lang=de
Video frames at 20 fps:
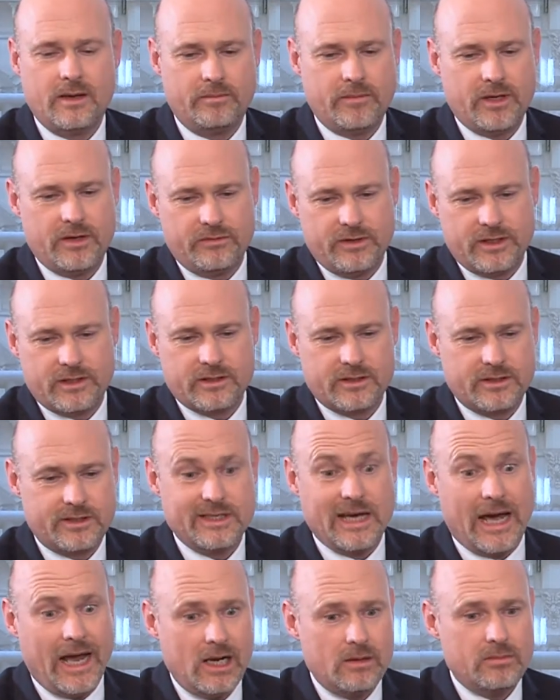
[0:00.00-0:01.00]
Man wird
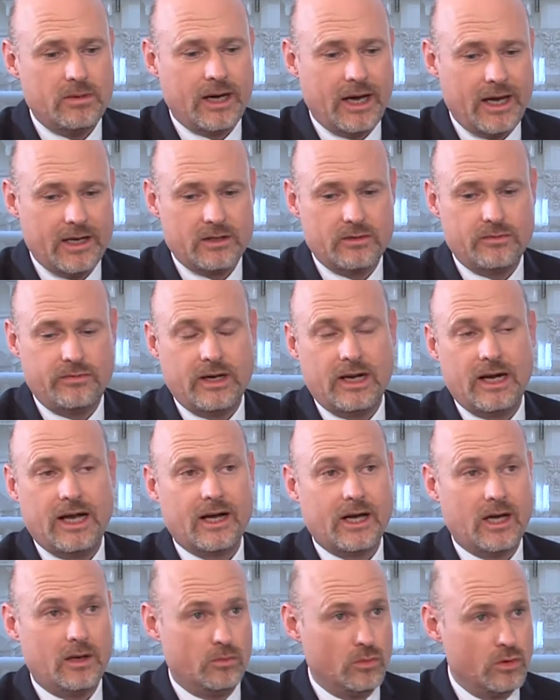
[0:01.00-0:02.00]
Teilbereiche
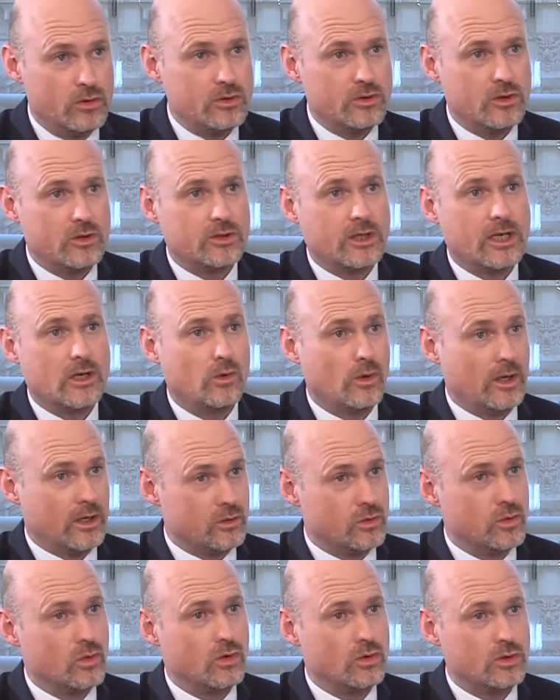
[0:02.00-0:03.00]
verlagern müssen aus
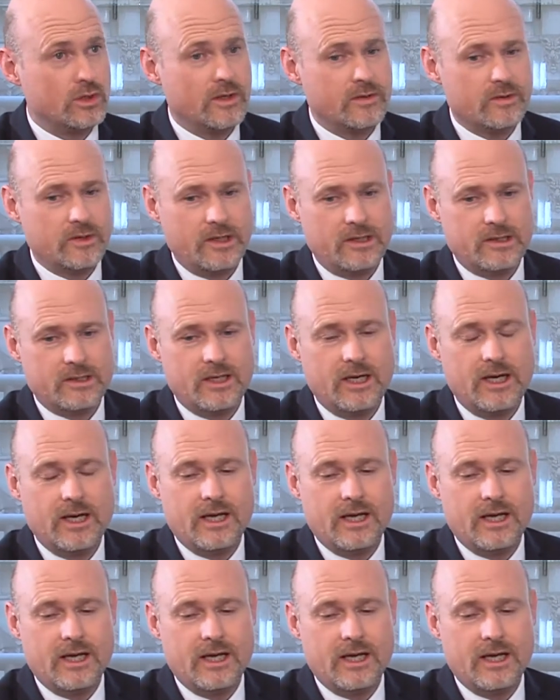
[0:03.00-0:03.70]
regulatorischer Sicht,